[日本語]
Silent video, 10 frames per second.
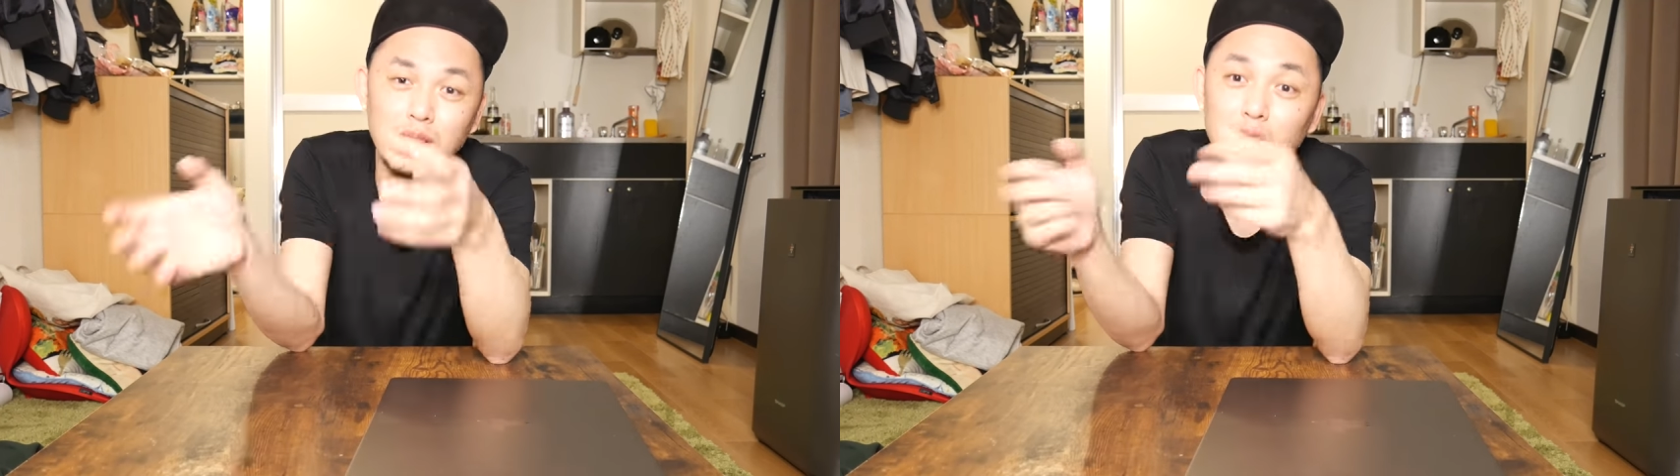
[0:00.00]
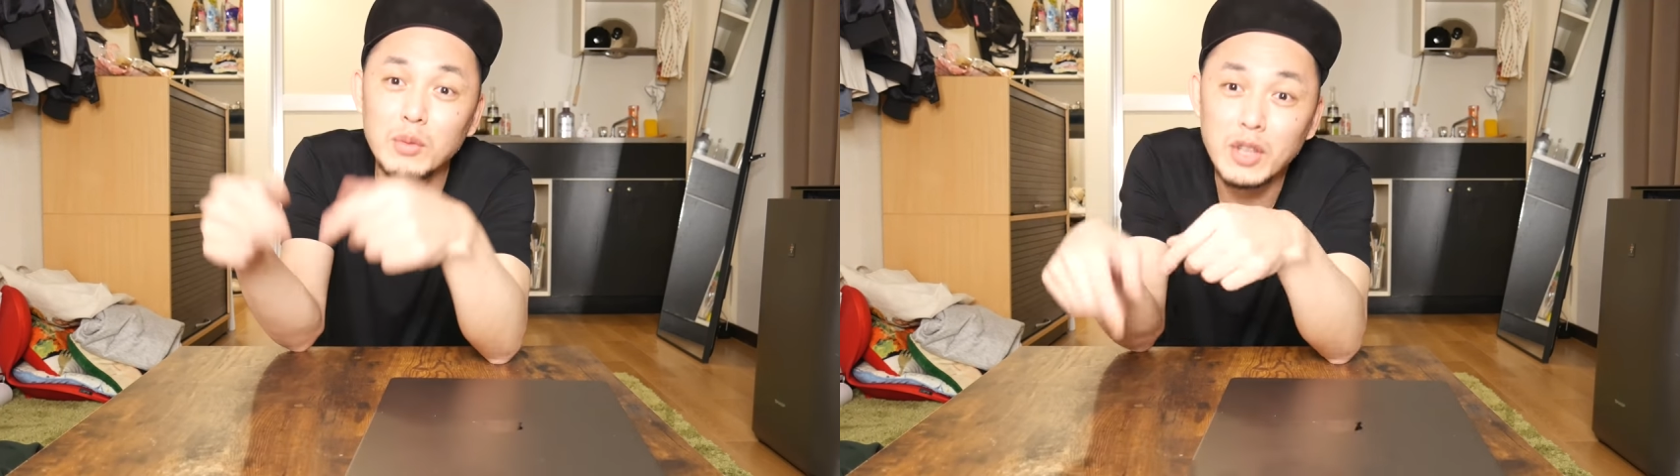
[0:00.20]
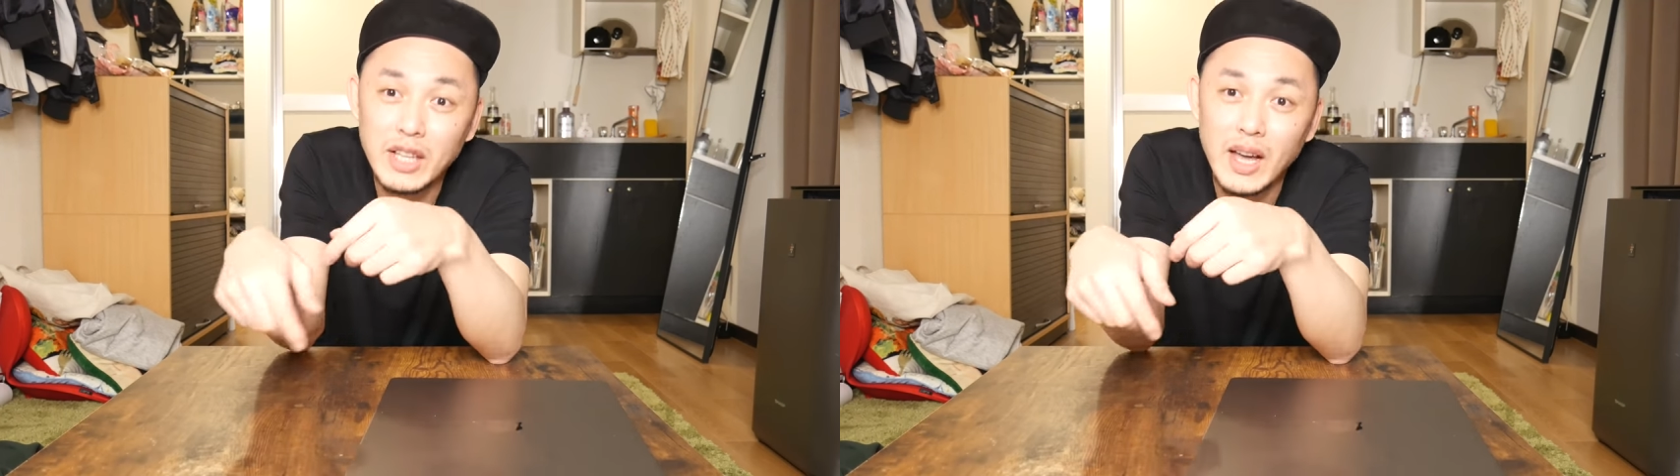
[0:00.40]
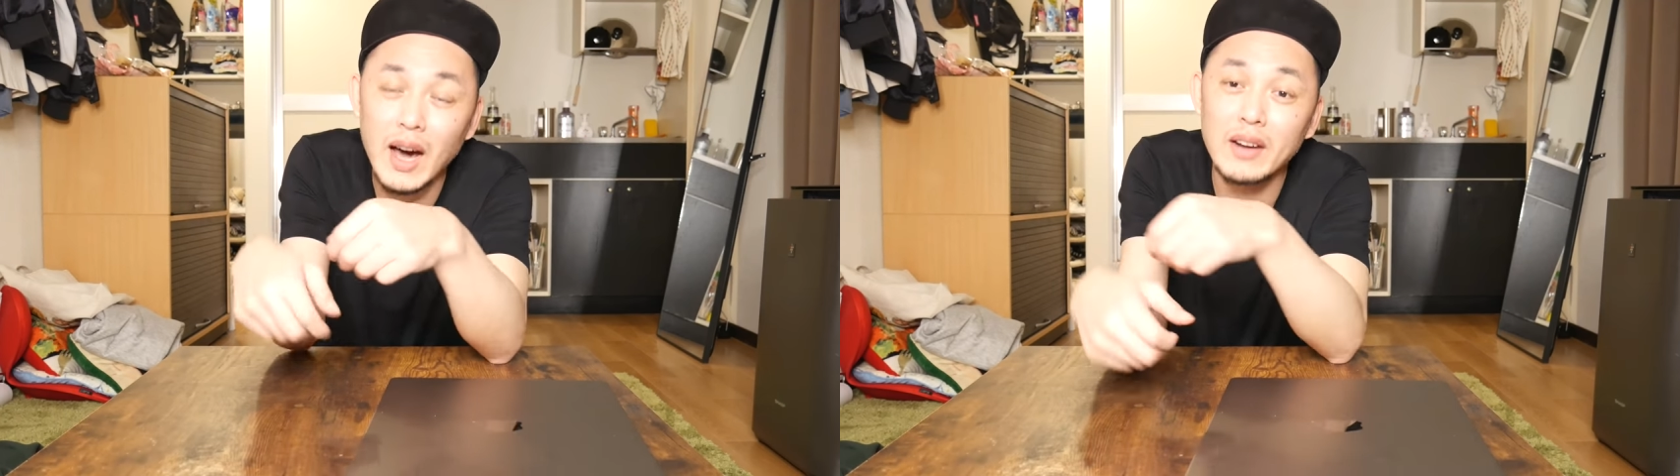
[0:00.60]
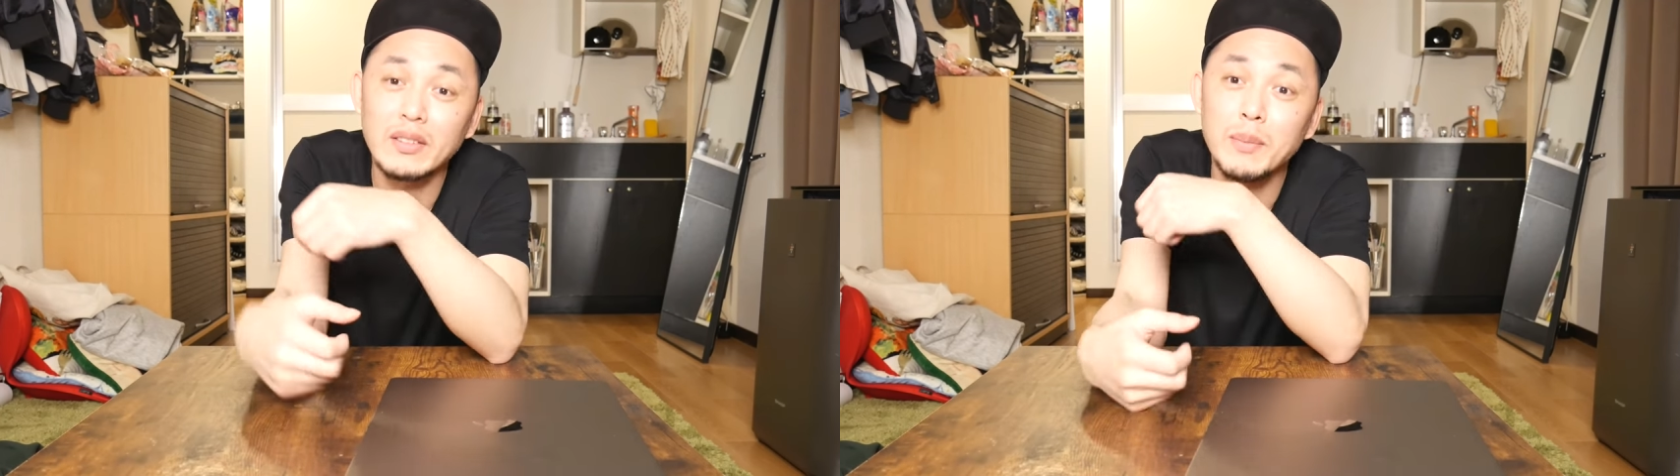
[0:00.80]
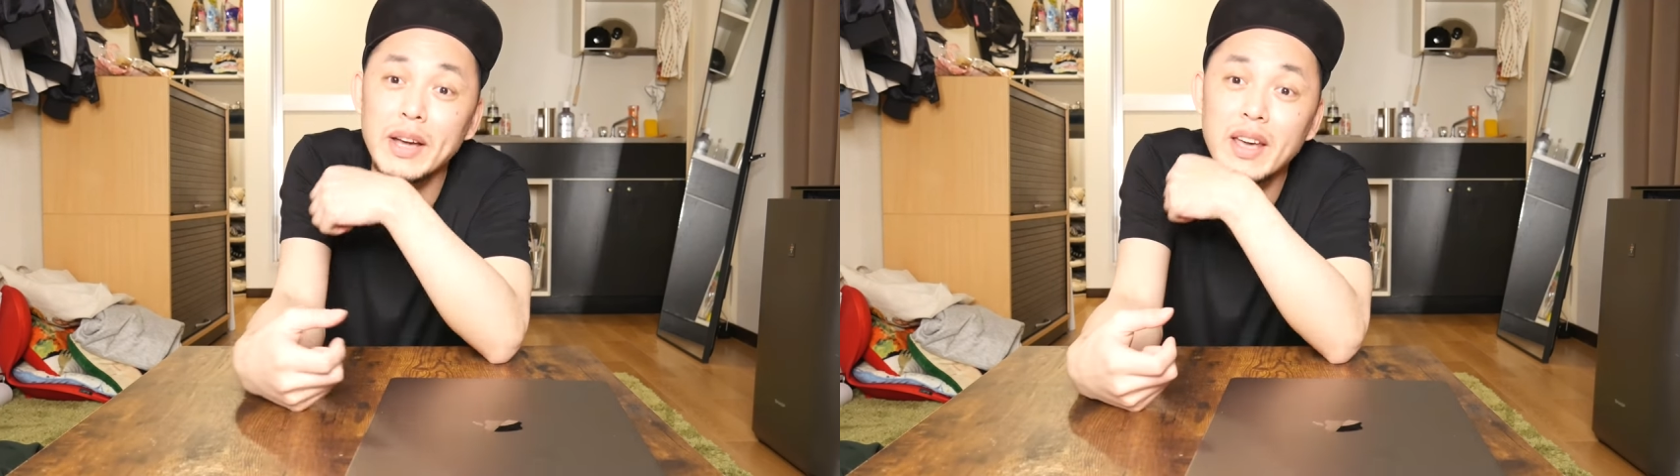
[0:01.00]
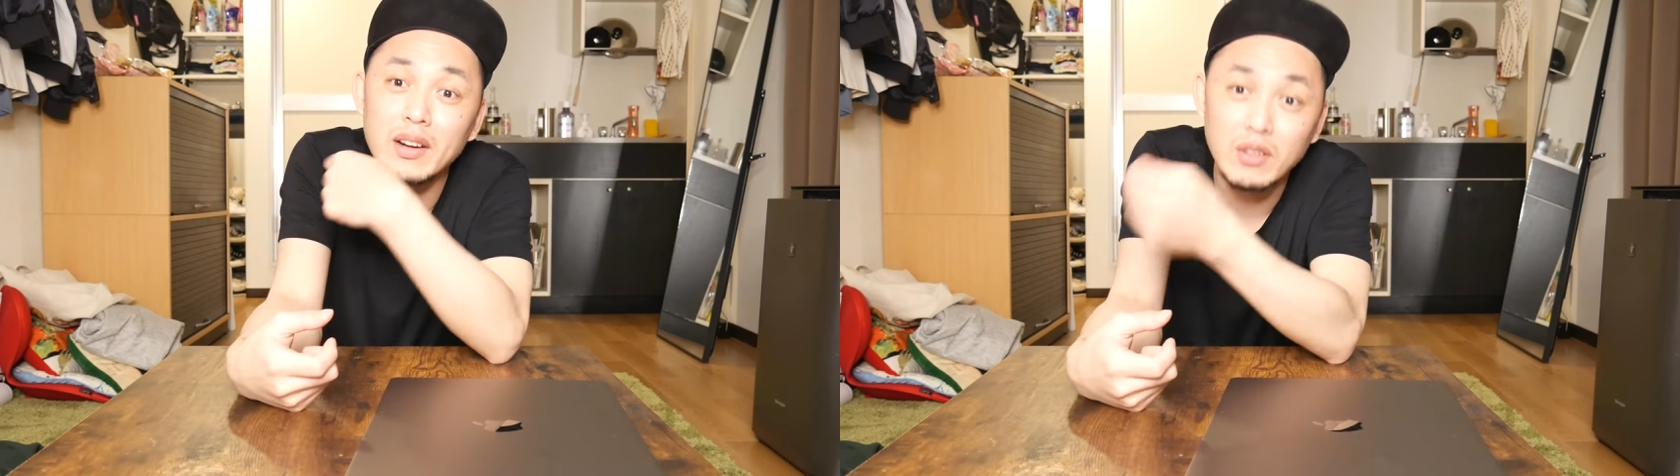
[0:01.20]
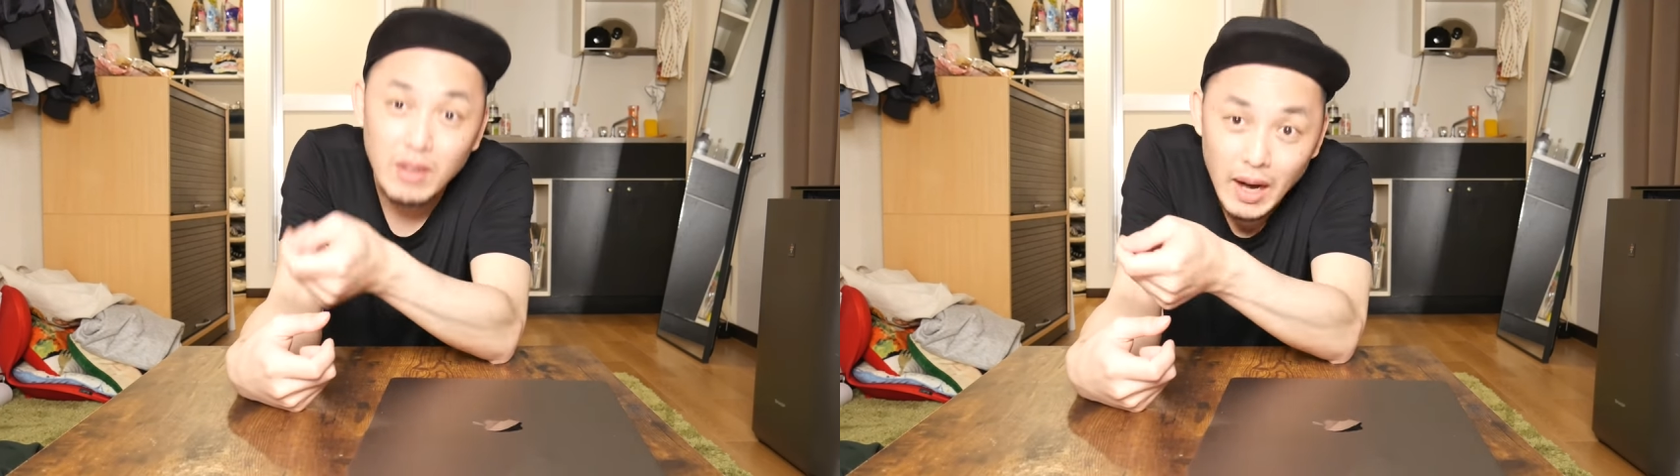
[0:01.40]

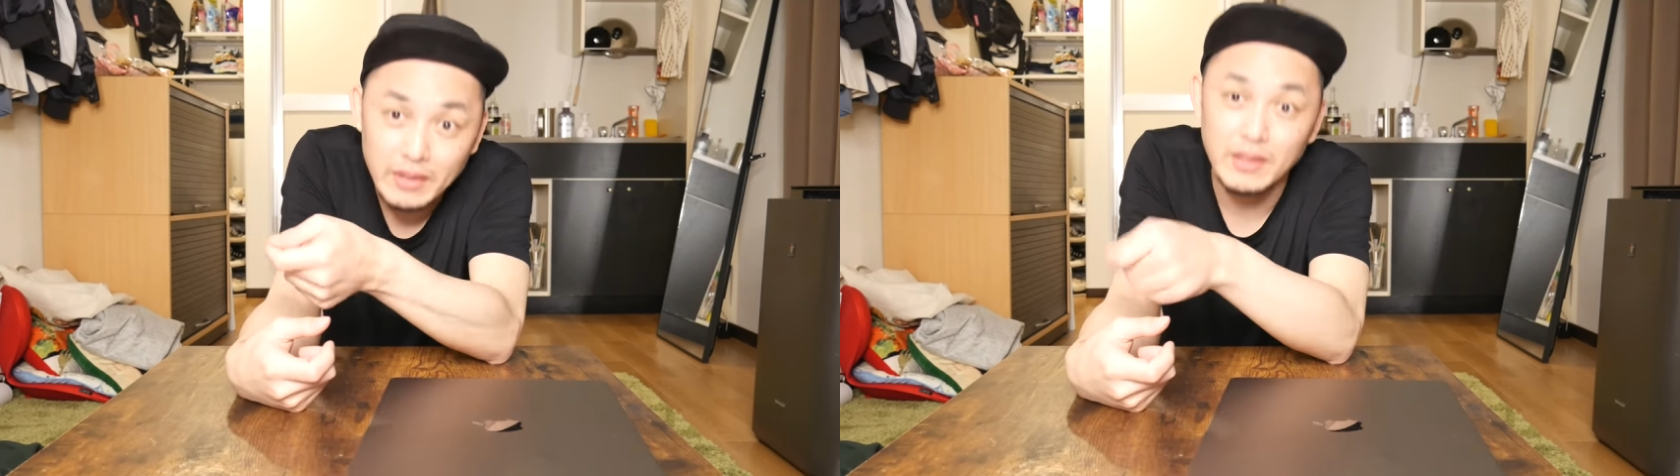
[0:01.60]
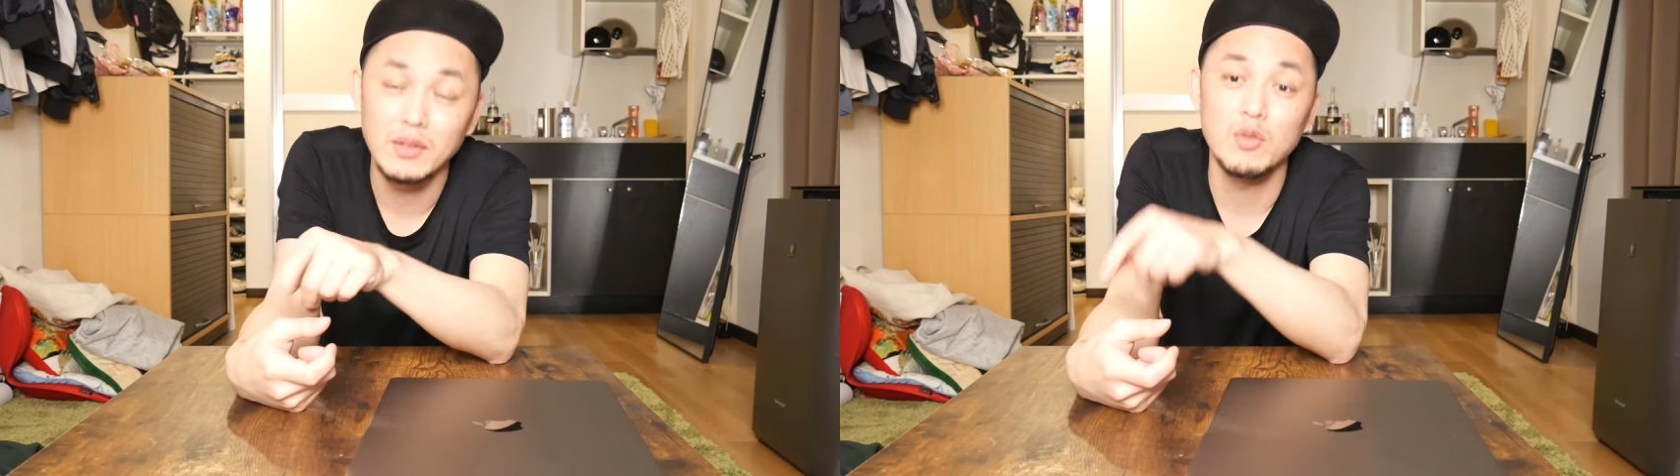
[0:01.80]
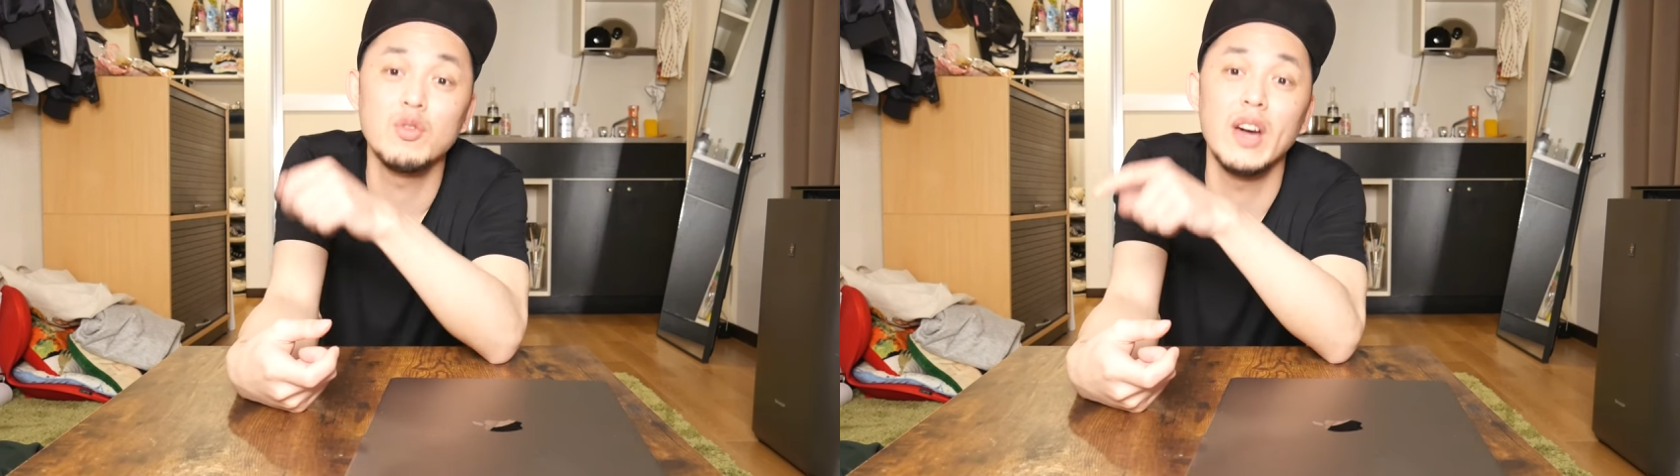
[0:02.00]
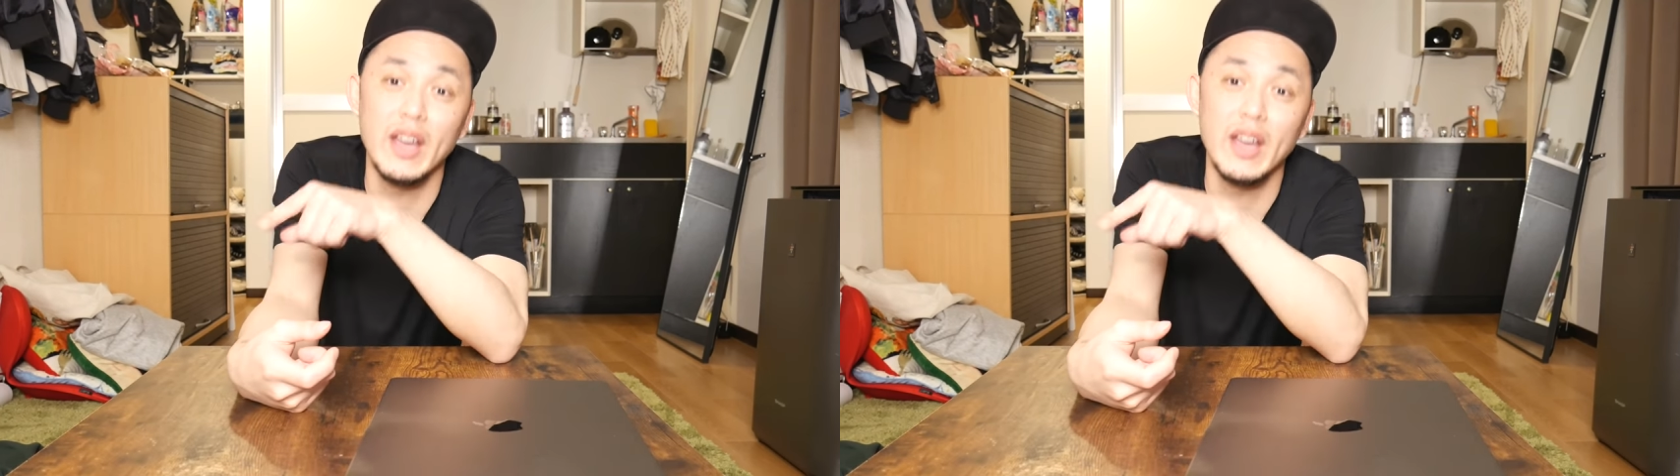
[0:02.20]
クヌンキナンハルスバイアルクアーティスジュガ